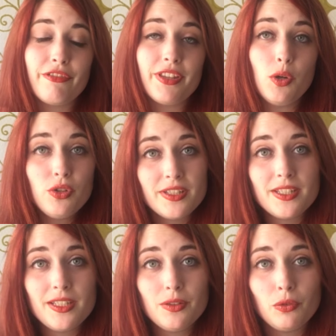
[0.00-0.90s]
filles
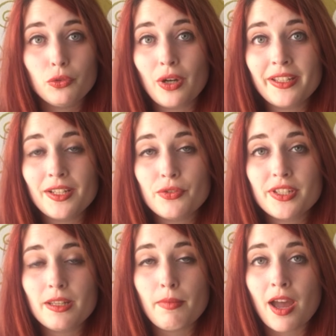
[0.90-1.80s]
aussi ont droit d'aller au
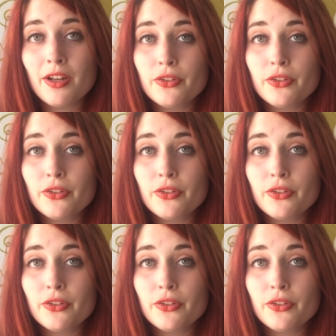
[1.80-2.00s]
cinéma,